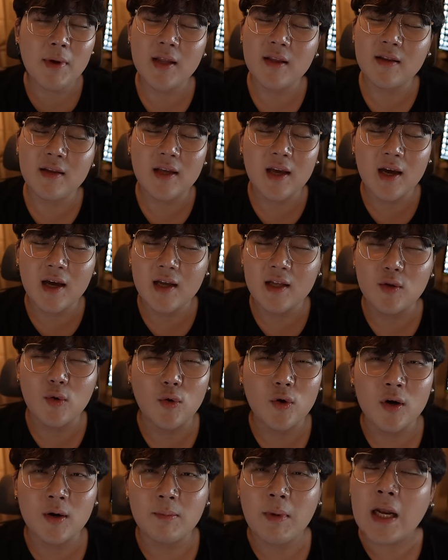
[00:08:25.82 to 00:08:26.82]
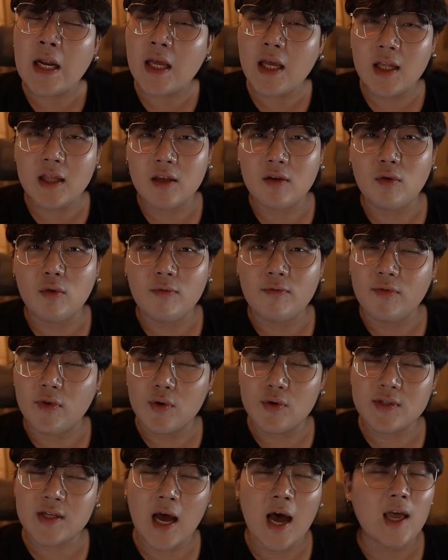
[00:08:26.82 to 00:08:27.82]
man yan or maliit yung
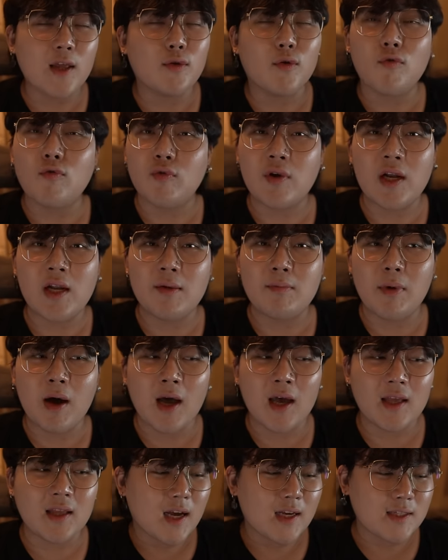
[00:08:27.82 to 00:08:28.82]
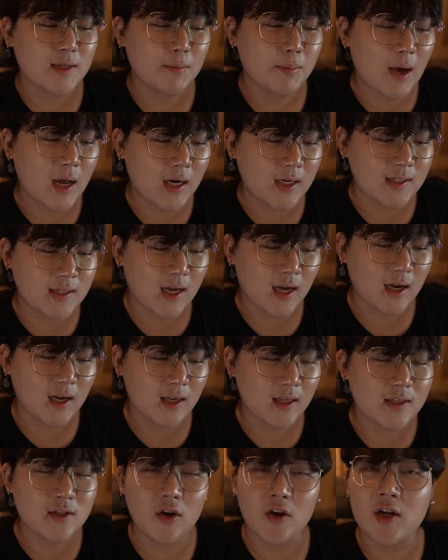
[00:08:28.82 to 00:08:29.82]
views, I don't really mind. Kasi para sa akin,
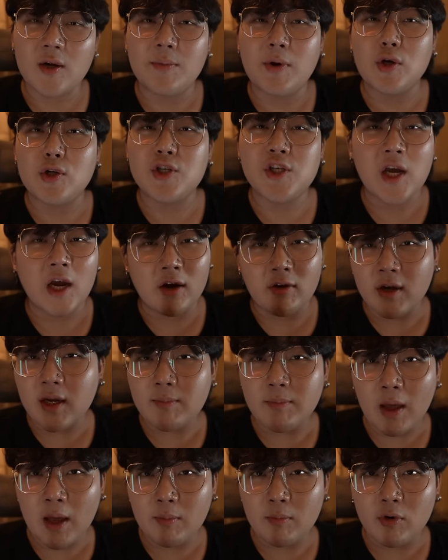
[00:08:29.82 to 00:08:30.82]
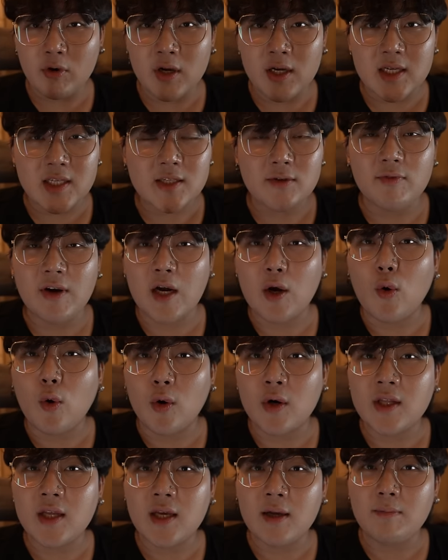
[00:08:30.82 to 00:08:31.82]
it's all about sharing memories,
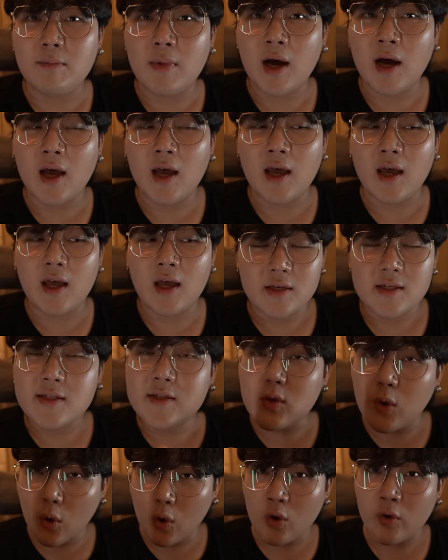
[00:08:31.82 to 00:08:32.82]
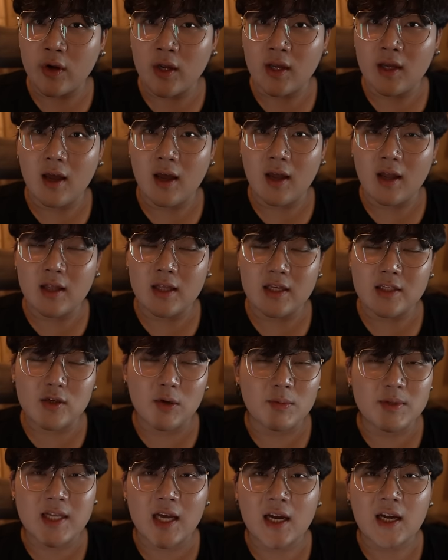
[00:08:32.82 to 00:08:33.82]
recording my story. And it's
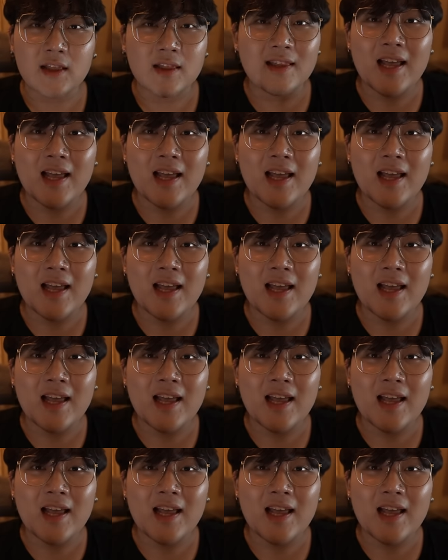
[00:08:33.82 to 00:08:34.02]
almost like a